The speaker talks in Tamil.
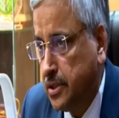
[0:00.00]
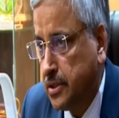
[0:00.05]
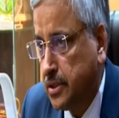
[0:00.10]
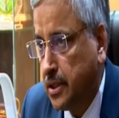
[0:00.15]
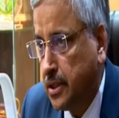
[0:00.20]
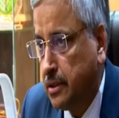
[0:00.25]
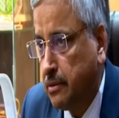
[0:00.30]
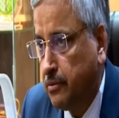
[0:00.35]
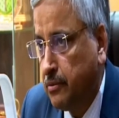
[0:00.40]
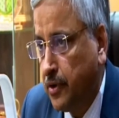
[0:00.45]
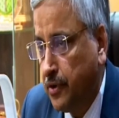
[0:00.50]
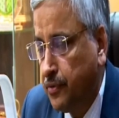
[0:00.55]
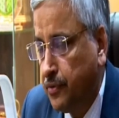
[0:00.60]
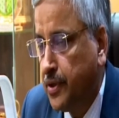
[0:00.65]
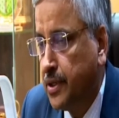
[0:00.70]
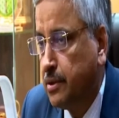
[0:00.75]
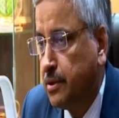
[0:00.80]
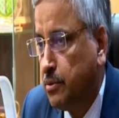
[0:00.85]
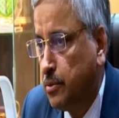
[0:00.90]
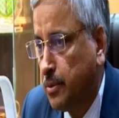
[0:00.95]
அவர்களை
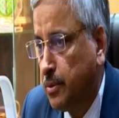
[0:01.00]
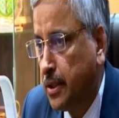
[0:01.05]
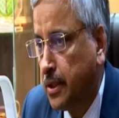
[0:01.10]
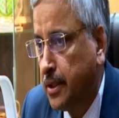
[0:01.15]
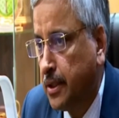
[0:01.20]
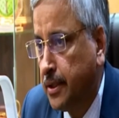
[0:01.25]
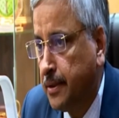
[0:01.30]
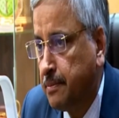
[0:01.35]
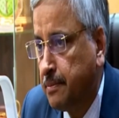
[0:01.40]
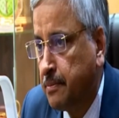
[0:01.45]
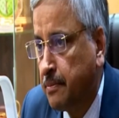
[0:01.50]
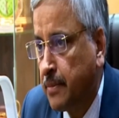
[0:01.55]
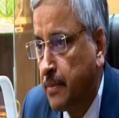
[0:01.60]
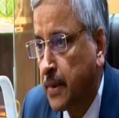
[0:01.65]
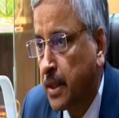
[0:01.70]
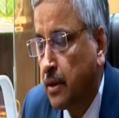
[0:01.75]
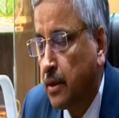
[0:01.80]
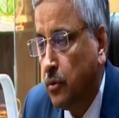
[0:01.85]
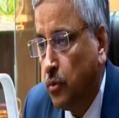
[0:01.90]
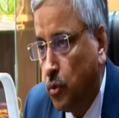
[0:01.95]
மருத்துவமனைக்கு
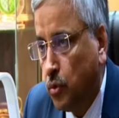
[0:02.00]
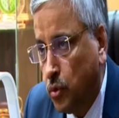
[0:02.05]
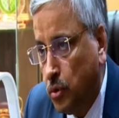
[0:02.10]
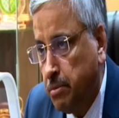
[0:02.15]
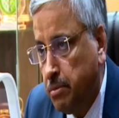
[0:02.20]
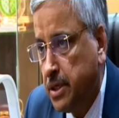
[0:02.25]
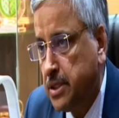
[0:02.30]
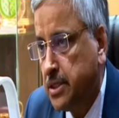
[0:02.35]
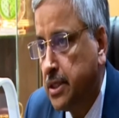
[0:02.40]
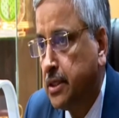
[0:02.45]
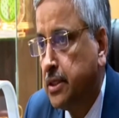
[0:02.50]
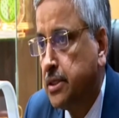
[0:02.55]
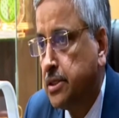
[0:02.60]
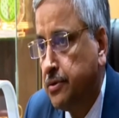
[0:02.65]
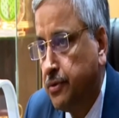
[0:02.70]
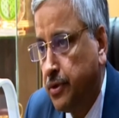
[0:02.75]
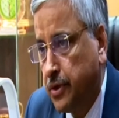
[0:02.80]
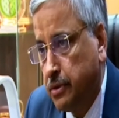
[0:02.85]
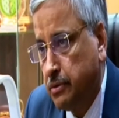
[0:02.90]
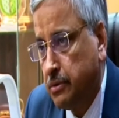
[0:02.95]
அழைத்து வந்த அதிகாரிகள்
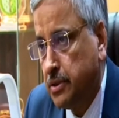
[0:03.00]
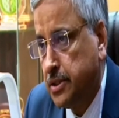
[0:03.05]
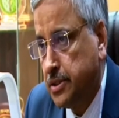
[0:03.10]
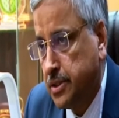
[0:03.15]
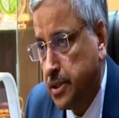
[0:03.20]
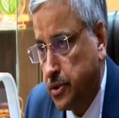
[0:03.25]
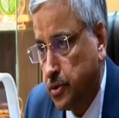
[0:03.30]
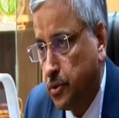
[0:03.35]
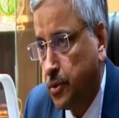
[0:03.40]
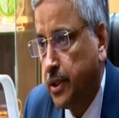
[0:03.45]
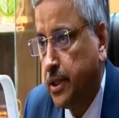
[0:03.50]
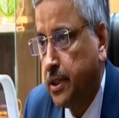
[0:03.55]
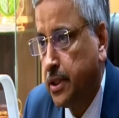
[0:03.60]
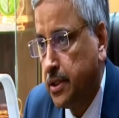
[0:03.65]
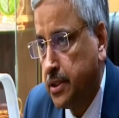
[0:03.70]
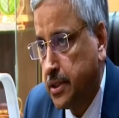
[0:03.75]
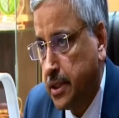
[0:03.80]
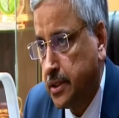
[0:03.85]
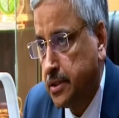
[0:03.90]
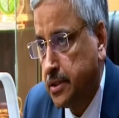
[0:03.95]
தனி வார்டில் வைத்து